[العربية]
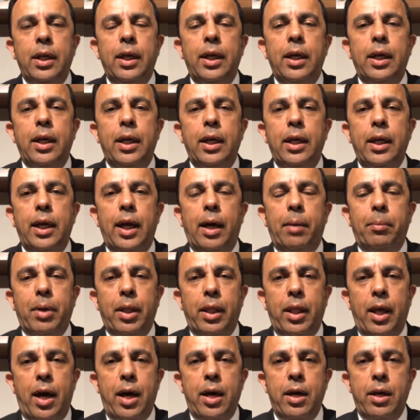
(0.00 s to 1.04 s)
آه، الى
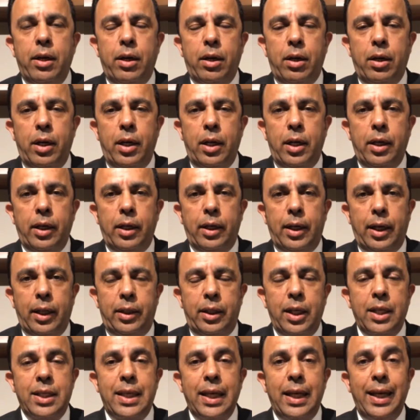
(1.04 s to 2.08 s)
مظاهر آه، قد
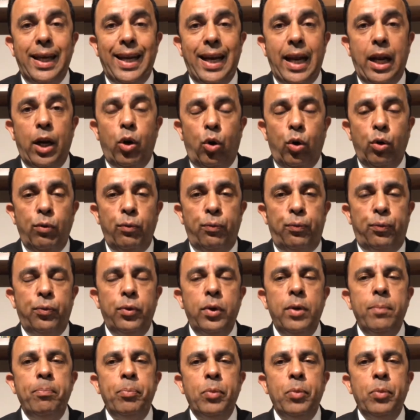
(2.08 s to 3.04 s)
تصل الى العنف